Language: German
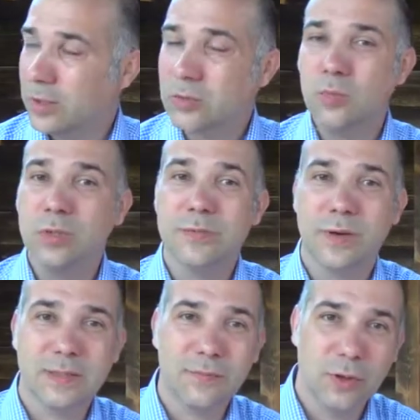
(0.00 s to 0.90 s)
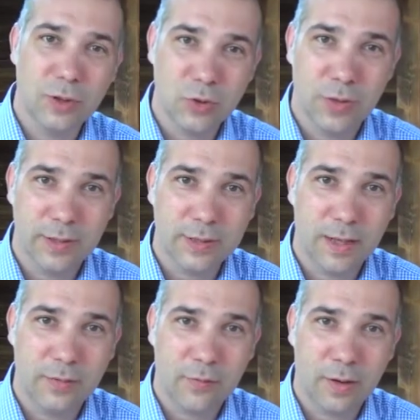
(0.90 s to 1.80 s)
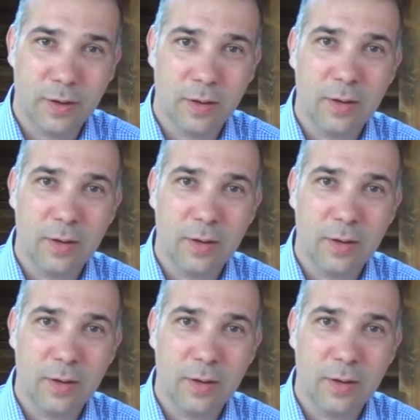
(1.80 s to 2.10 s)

ich muss was völlig Neues anfangen.